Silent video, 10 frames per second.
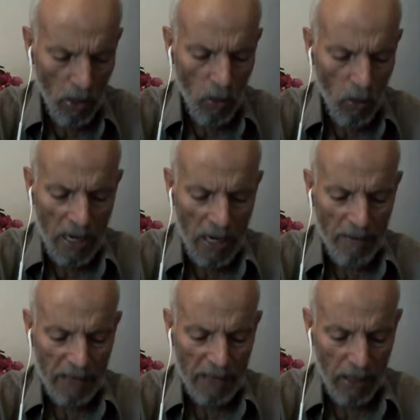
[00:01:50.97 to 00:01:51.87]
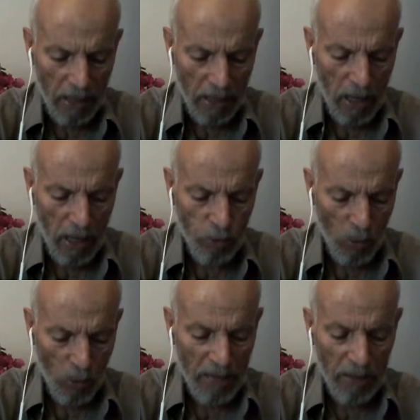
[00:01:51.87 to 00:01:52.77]
وإلى مدين أخاهم
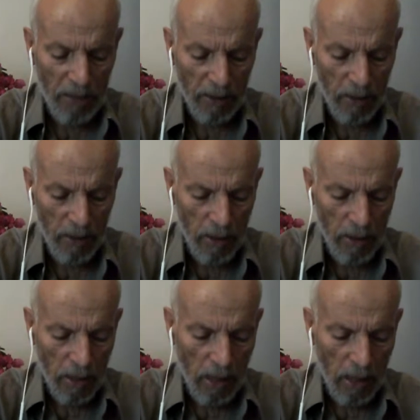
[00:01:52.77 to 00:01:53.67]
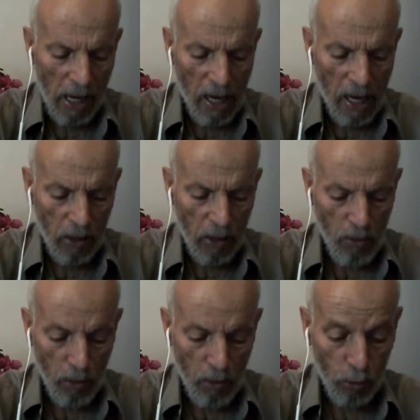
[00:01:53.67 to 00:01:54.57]
شعيبا قال يا
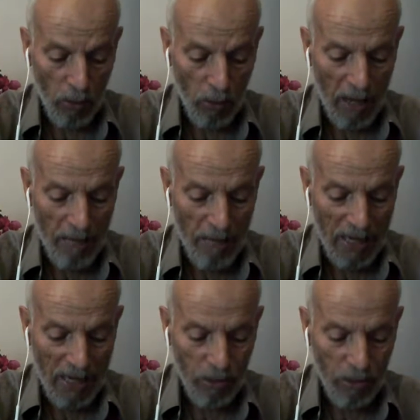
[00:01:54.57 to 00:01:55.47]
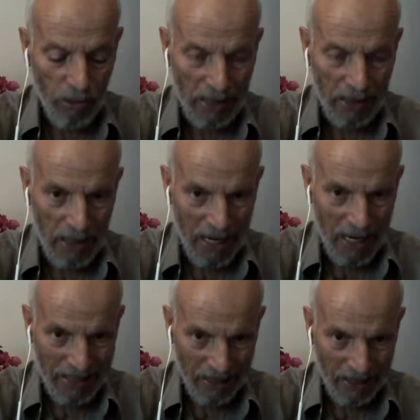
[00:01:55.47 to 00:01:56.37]
قوم اعبدوا الله ما لكم من
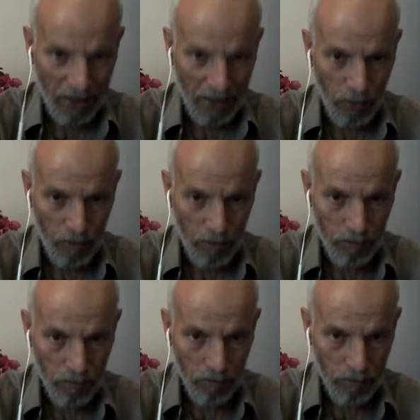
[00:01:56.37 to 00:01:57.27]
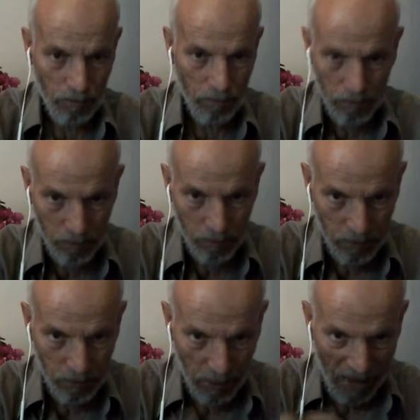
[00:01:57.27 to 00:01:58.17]
إله غيره
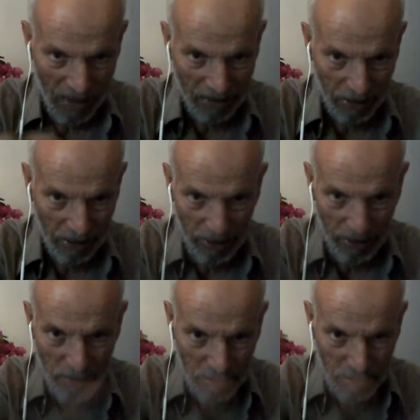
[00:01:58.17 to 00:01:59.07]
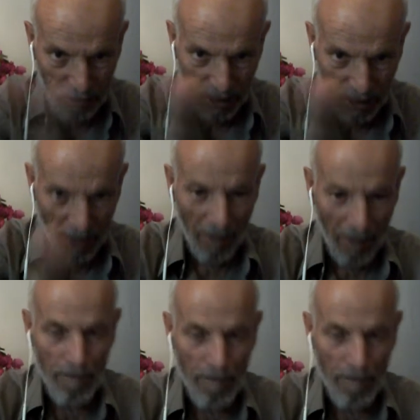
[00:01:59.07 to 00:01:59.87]
كلمة حقا يا لازم العرب